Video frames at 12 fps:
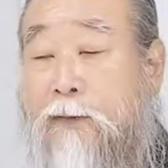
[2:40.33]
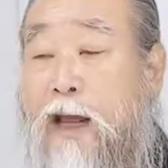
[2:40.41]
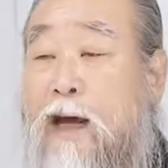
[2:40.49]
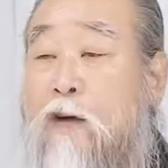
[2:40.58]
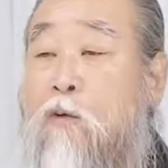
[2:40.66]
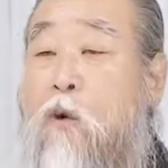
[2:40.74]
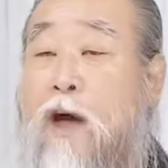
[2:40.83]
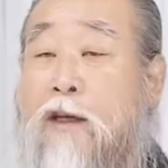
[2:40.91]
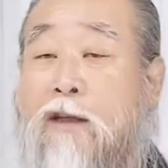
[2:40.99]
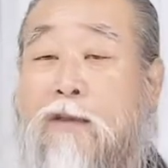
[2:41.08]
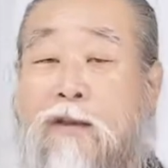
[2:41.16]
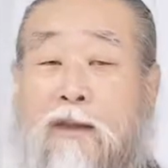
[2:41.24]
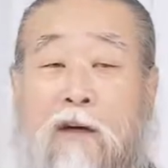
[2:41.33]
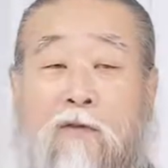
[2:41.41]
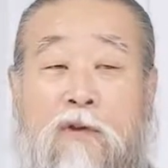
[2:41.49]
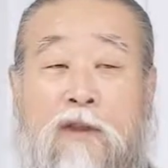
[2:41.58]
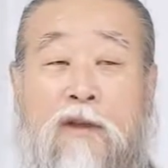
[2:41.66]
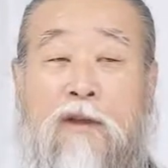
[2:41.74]
내가
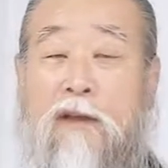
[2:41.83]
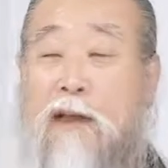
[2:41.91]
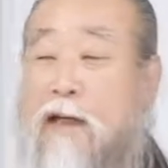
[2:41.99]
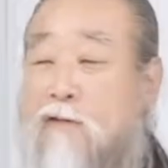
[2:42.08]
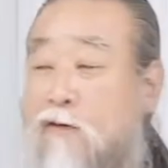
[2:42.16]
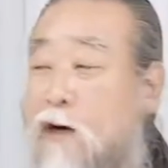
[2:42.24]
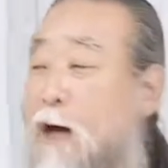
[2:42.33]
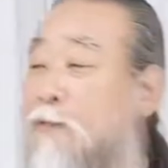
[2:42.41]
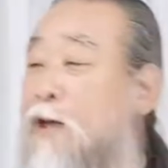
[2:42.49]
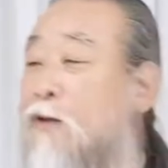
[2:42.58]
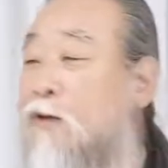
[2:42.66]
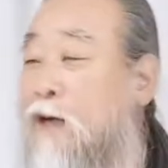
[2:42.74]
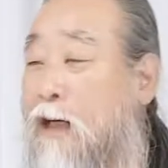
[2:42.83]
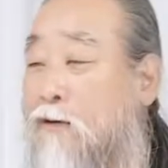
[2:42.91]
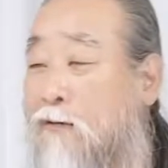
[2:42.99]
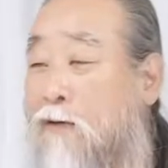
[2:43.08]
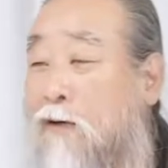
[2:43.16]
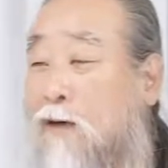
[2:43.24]
고아였었다고 그걸 가지고
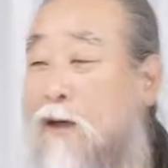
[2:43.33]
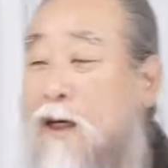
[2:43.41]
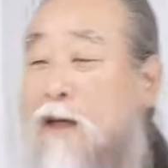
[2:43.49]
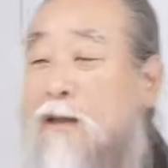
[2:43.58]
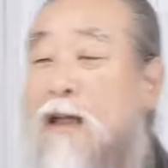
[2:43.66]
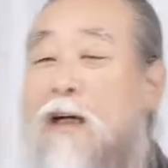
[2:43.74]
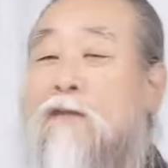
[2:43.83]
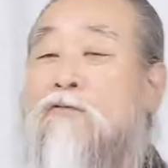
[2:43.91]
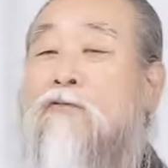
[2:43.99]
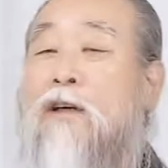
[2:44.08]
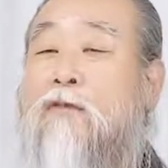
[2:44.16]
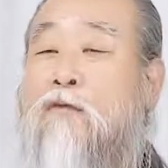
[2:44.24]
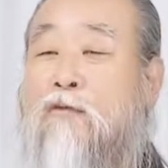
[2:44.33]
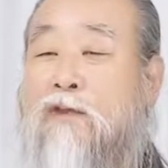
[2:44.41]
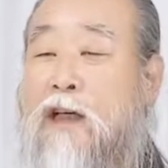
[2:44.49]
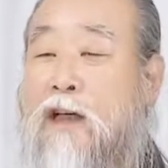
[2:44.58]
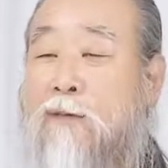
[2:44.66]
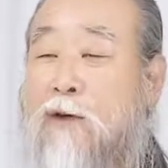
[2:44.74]
앞세워가지고 나는 누가 도운
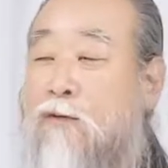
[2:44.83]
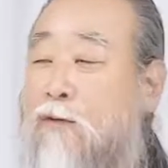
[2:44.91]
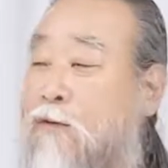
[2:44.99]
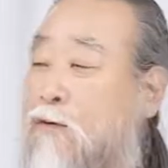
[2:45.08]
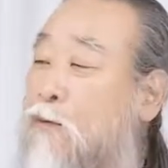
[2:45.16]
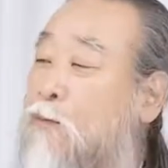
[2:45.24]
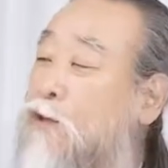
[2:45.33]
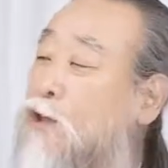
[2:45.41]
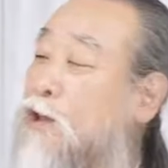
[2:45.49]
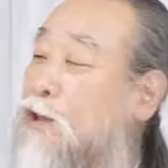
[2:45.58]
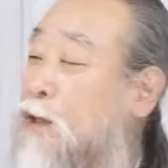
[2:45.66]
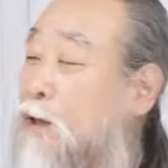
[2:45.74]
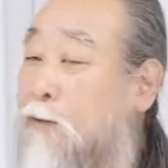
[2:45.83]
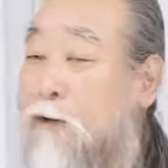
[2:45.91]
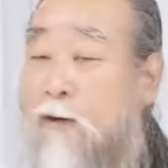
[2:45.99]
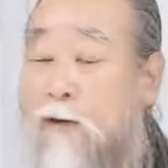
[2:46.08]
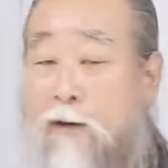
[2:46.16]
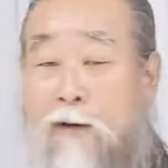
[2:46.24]
사람이었고 공부시킨 사람.
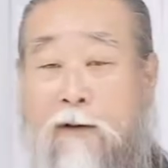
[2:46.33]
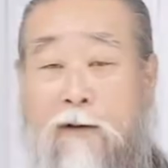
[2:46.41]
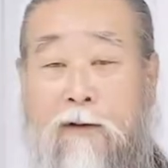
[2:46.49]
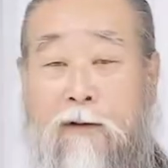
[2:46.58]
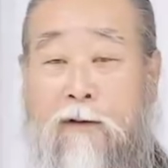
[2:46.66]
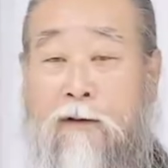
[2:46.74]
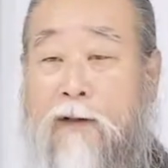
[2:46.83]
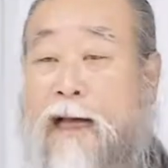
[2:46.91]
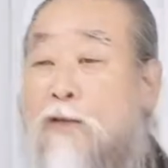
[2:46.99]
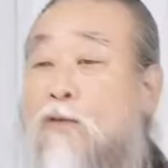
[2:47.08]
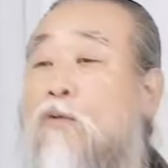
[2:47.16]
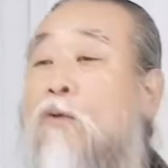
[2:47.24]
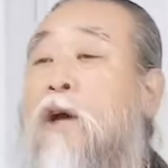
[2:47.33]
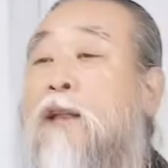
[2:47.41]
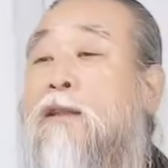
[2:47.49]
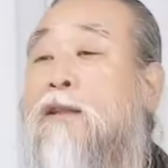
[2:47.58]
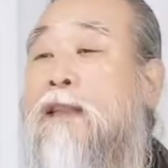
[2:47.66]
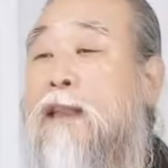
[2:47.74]
나도
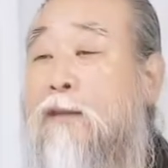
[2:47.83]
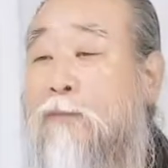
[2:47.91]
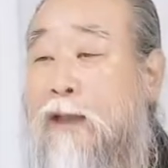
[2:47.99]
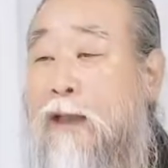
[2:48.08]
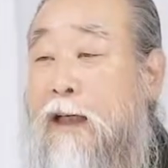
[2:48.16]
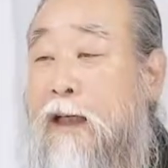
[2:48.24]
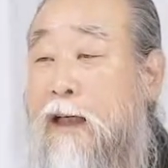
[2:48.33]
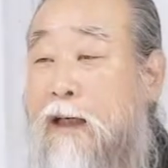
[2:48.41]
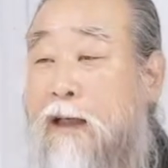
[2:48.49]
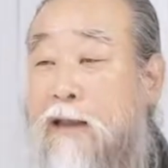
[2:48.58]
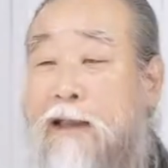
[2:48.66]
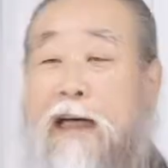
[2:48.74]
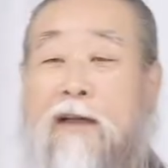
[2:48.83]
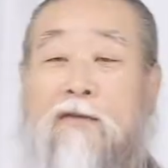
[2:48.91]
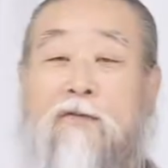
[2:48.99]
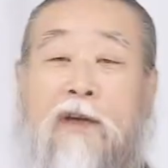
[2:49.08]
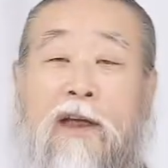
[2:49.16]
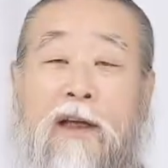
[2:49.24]
똑같은 사람인데
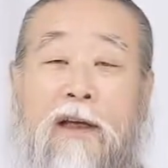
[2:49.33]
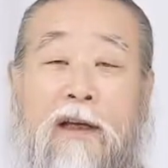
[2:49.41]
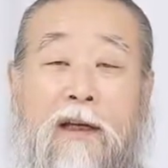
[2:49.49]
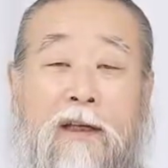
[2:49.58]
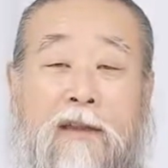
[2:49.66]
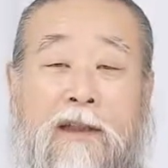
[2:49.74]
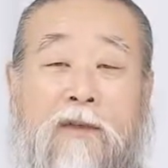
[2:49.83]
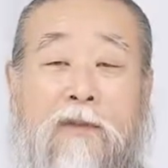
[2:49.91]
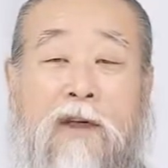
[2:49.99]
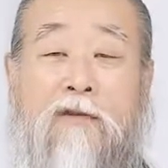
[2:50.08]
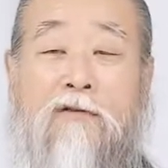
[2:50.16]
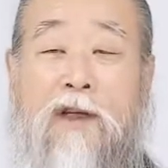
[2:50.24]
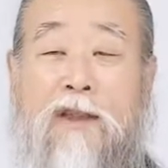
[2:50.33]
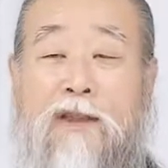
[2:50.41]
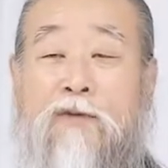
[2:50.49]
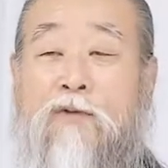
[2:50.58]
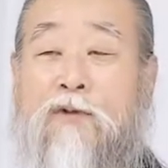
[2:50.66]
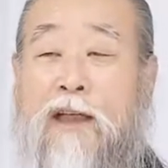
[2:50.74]
나는 왜 지금 인류의
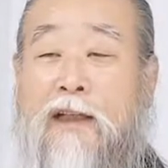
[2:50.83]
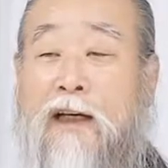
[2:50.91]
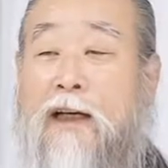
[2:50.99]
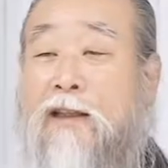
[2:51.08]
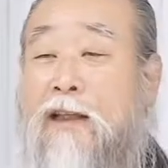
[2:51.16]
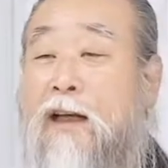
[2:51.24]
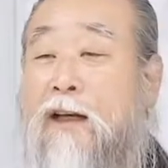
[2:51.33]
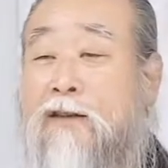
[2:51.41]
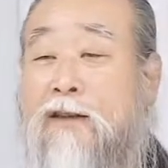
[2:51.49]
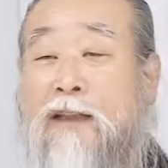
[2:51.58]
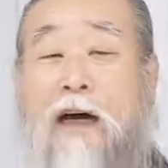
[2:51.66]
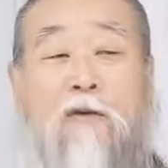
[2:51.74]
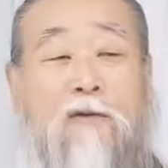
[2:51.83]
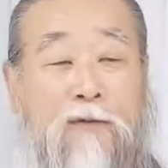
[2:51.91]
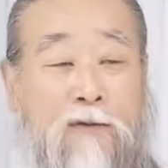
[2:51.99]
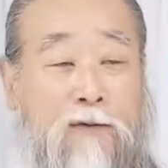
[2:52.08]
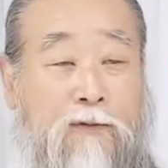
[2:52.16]
지도자가 되어서 나오고